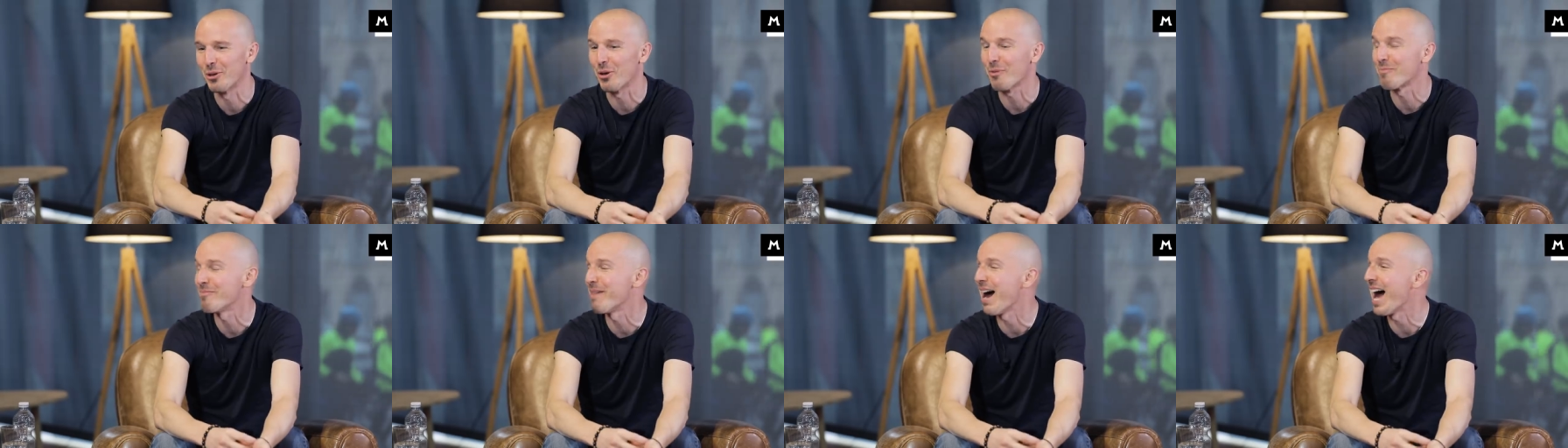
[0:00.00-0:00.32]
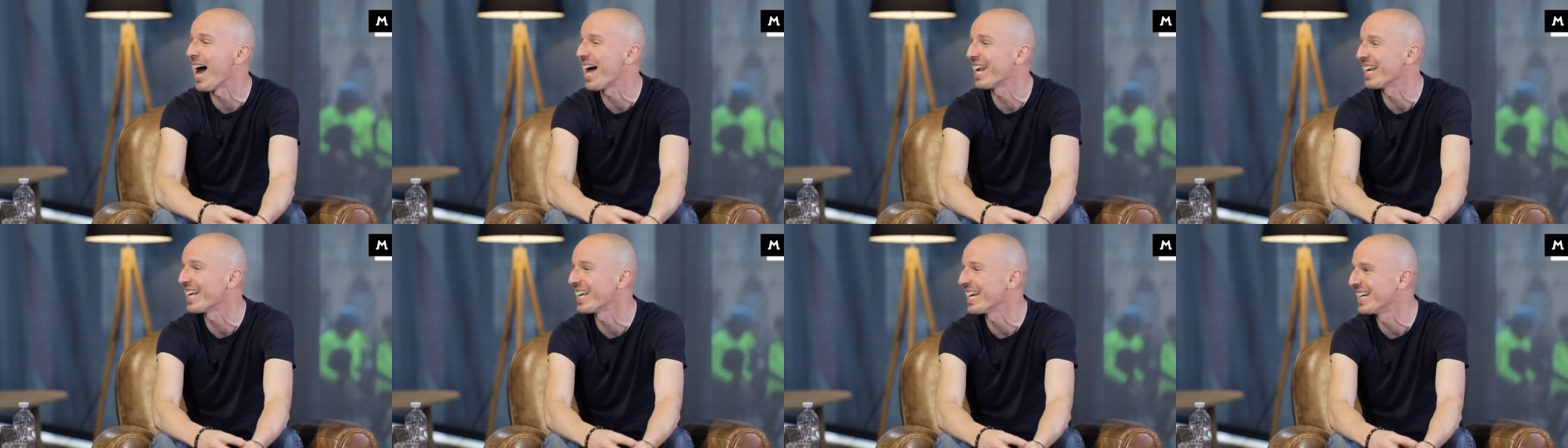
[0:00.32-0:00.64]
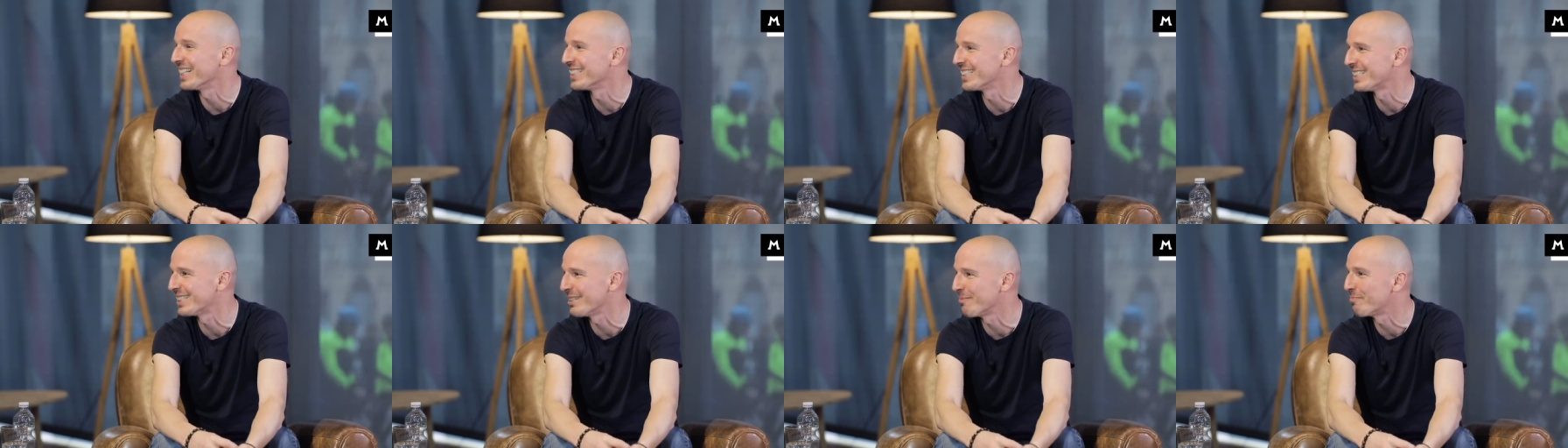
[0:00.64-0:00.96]
normale,
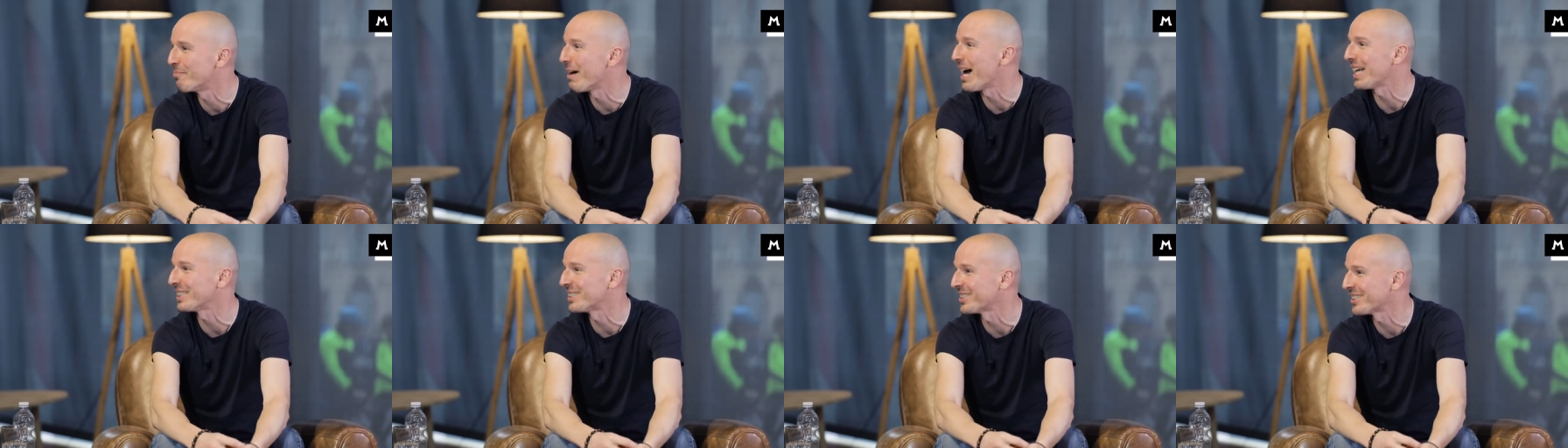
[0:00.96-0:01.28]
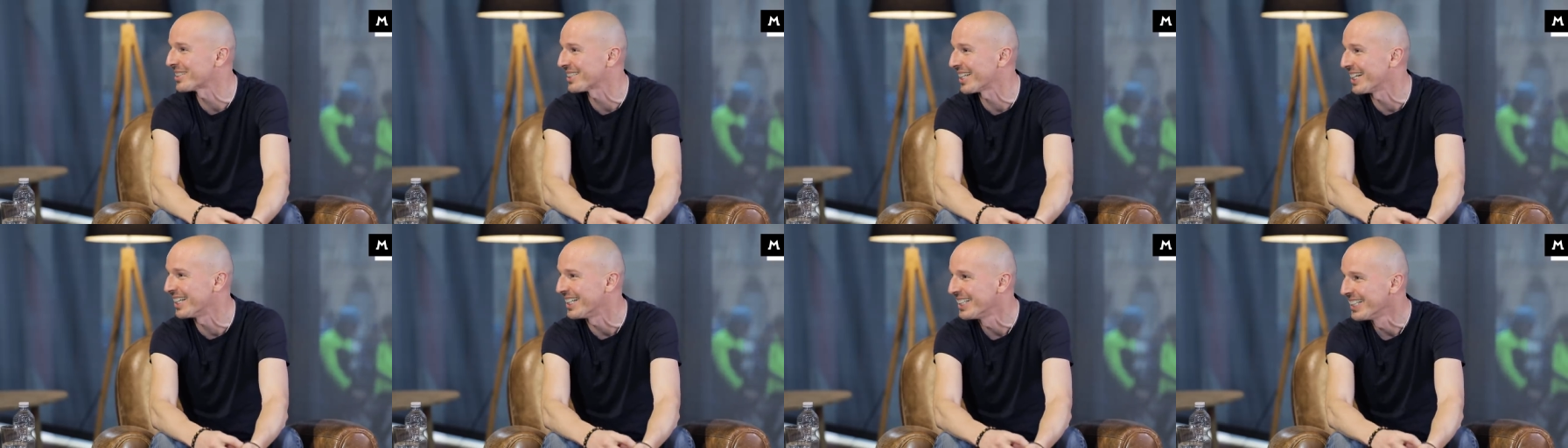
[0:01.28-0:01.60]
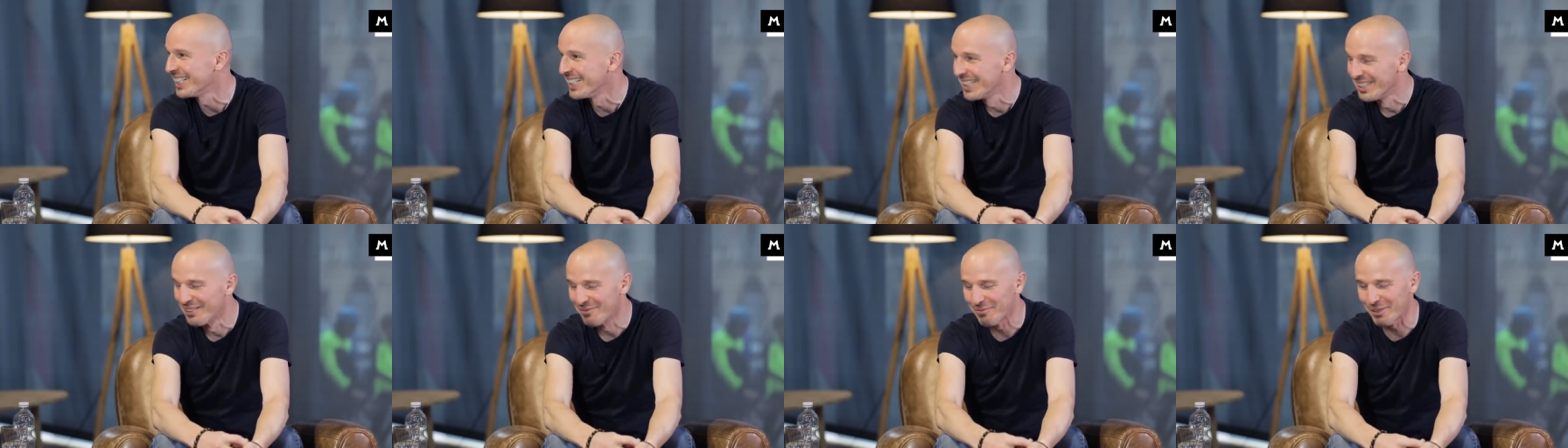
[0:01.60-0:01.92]
anzi bassa
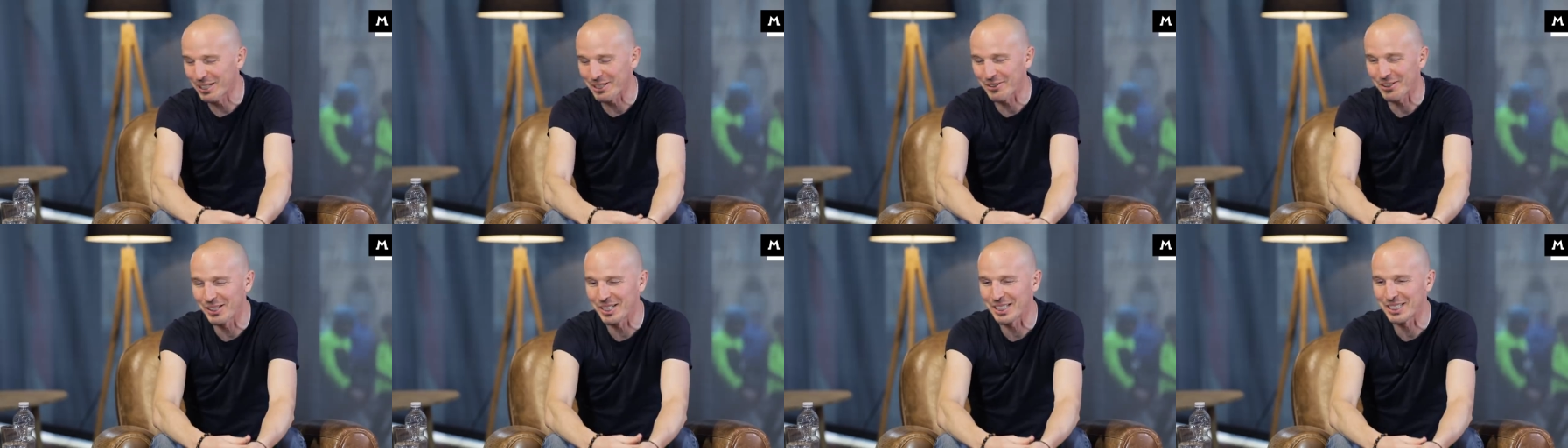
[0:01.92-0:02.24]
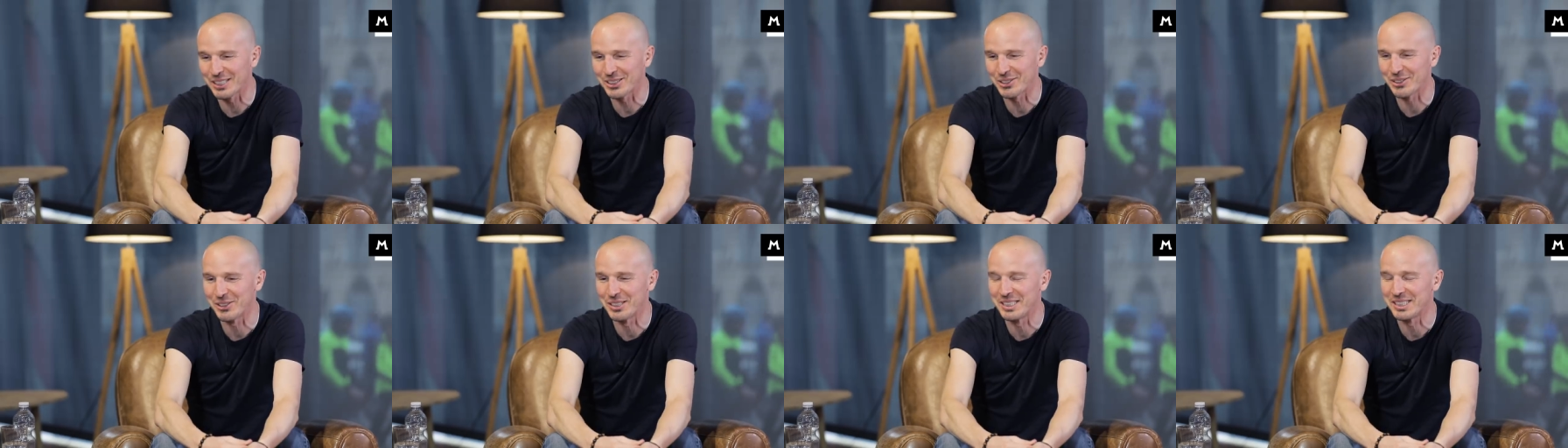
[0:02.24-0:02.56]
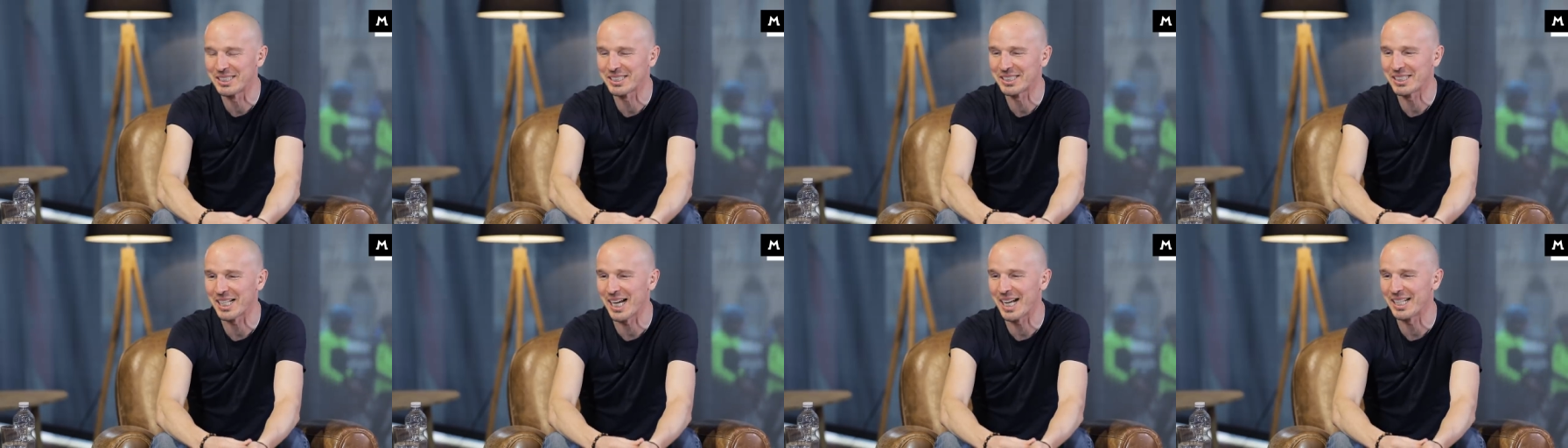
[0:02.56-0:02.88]
per quelli che sono gli
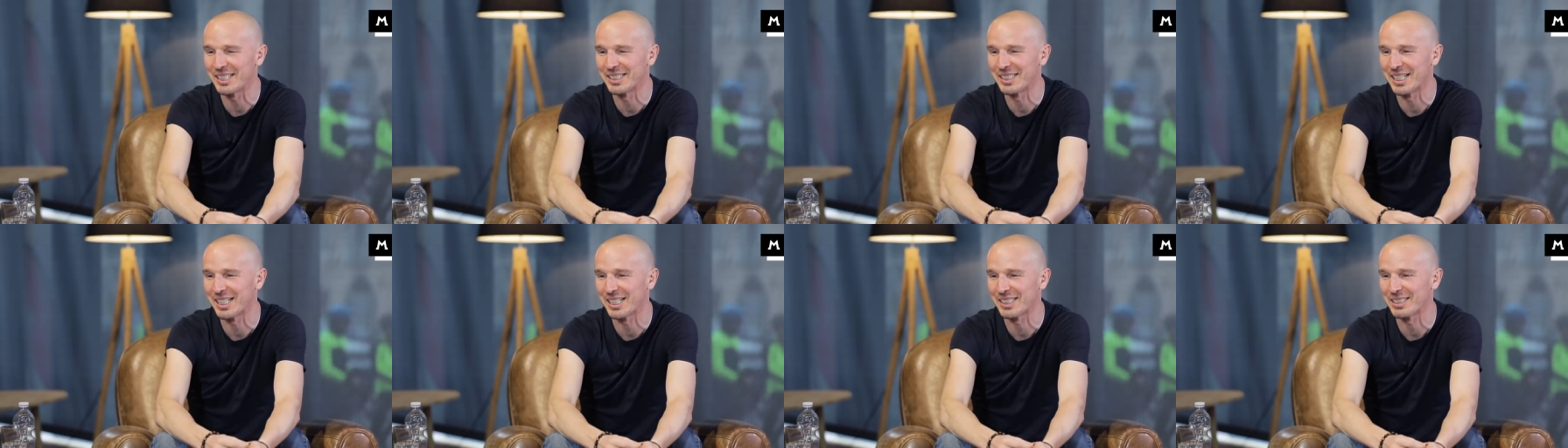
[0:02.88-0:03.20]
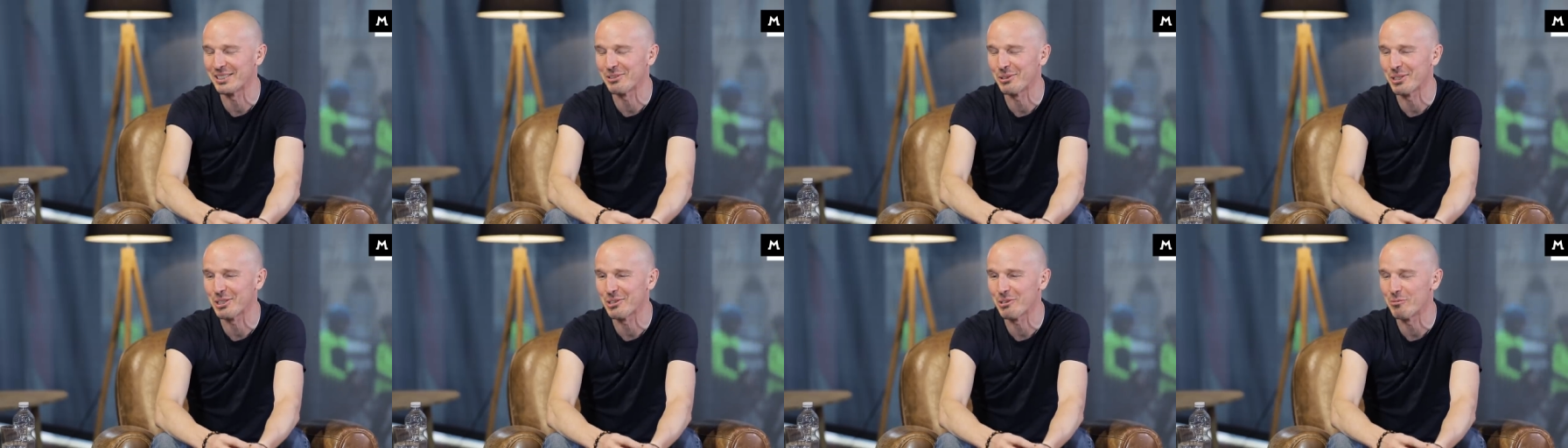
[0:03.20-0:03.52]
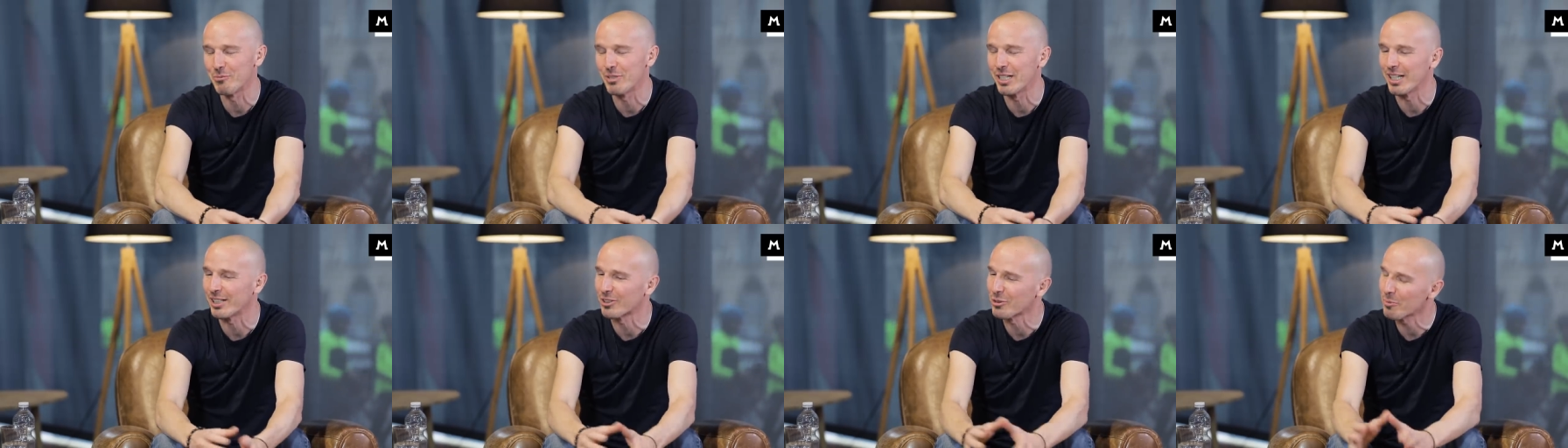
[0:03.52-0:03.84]
standard di Y
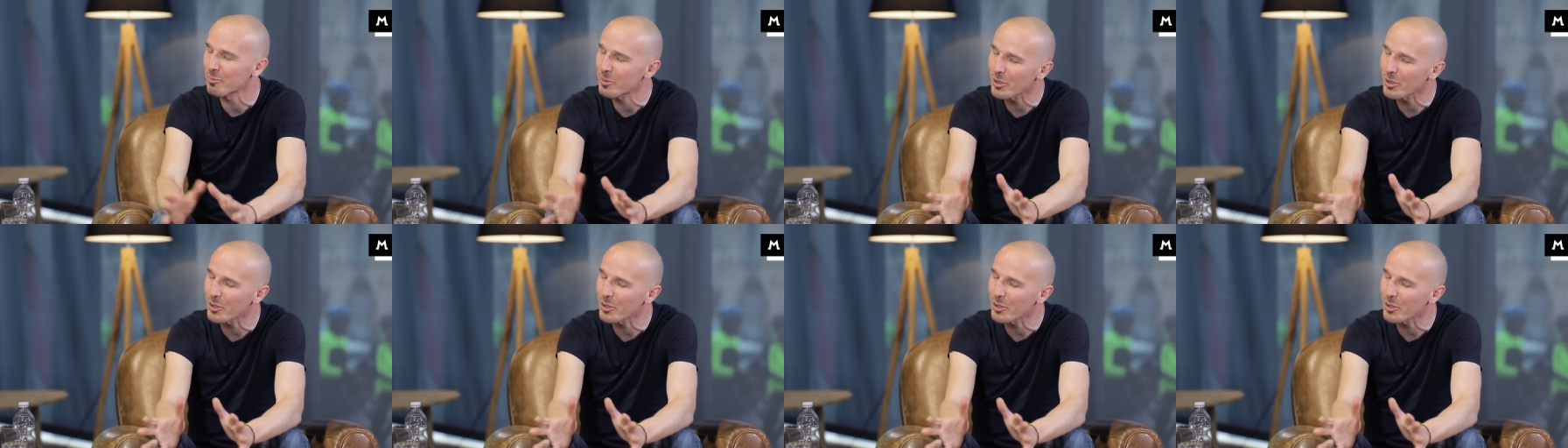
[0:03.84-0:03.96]
combinato.